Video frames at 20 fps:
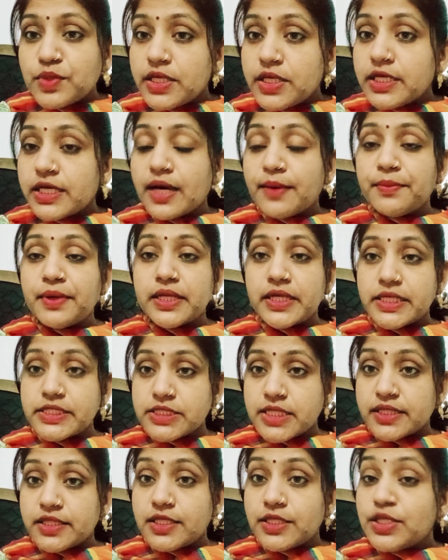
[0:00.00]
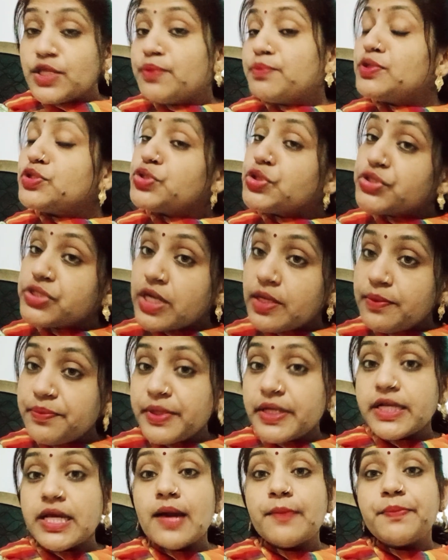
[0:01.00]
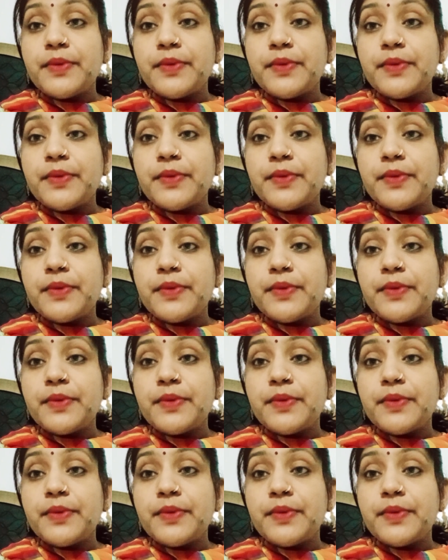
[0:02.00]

नहीं कमाना चाहती थी मैं सोशल मीडिया